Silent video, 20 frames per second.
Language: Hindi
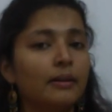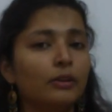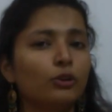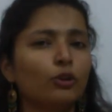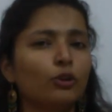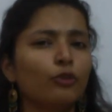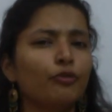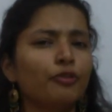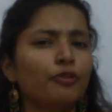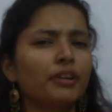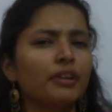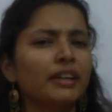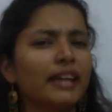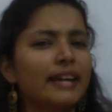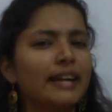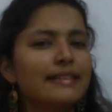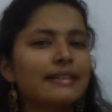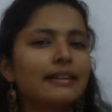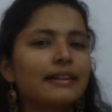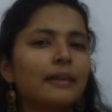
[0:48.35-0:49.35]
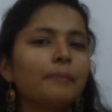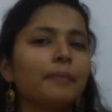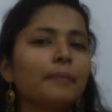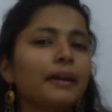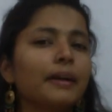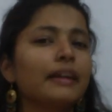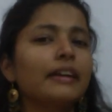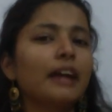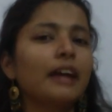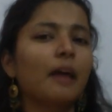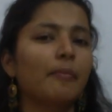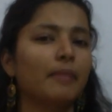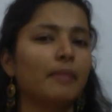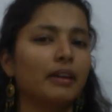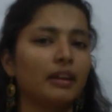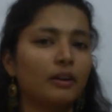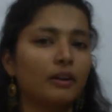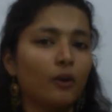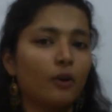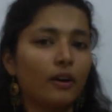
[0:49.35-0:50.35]
तो फिर कैसे कंपेयर किया आपने
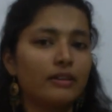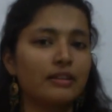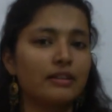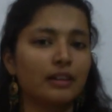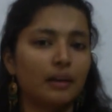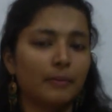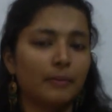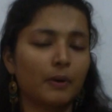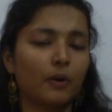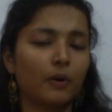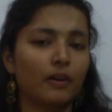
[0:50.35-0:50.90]
कि कौन से कम है